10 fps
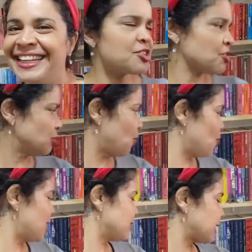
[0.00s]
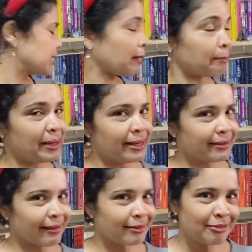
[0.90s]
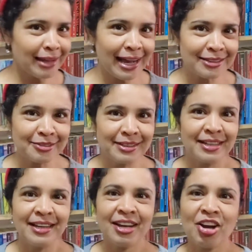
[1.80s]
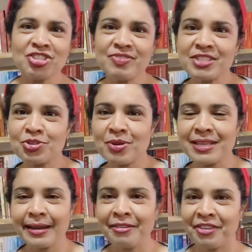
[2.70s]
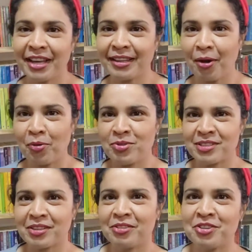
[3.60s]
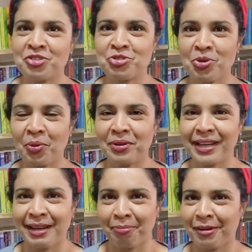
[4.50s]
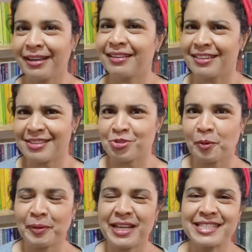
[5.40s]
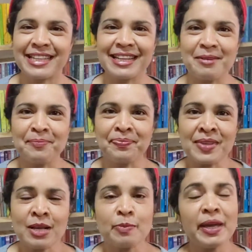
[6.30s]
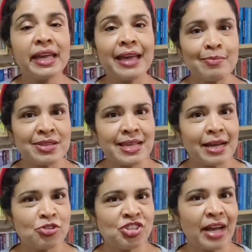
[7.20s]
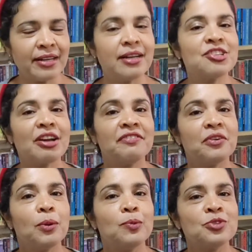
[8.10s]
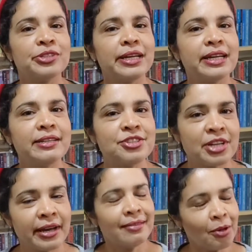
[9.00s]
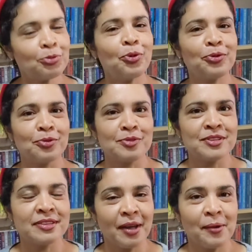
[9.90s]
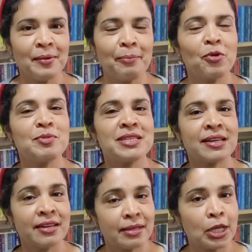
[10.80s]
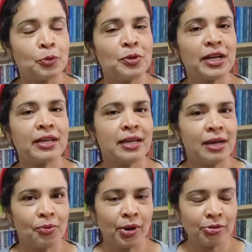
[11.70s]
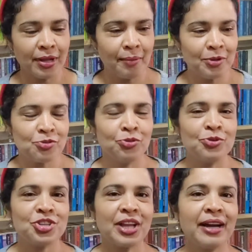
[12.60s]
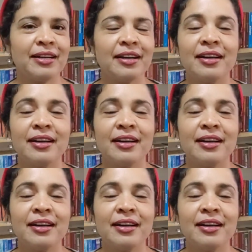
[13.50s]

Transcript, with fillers: deixa eu dar uma olhada aqui na pilha que tá aqui do lado. Acho que vocês conseguem ver até alguns, então deixa eu esconder, porque tem que ser surpresa, né? Se bem que quem me segue no Instagram já viu alguns deles, não todos, então é bom me seguir tanto por aqui quanto lá no Instagram.